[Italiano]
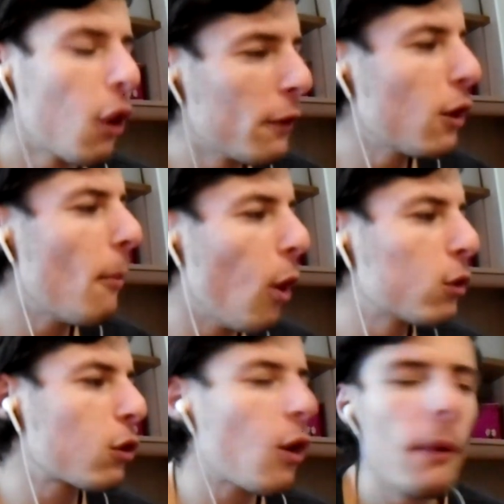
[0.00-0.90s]
Lo vedo
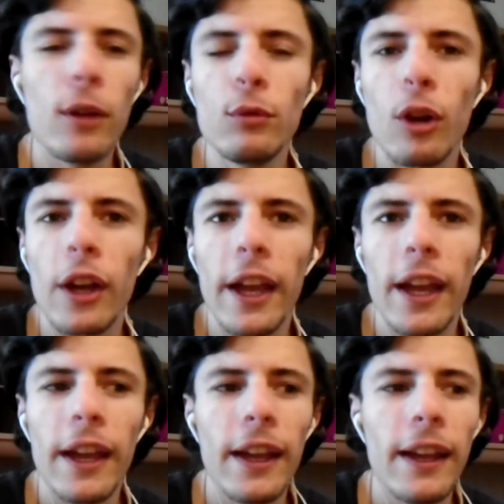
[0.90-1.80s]
molto come uno
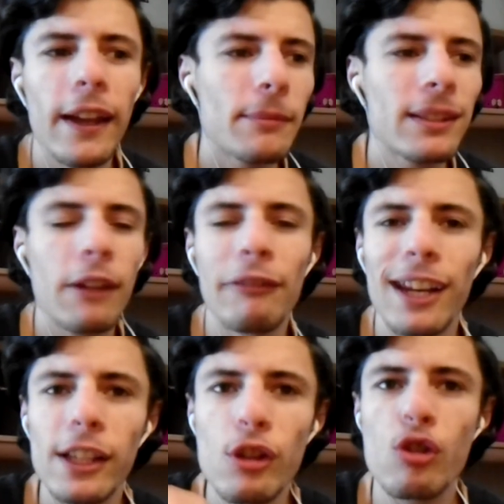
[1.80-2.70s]
che si mette a fare gli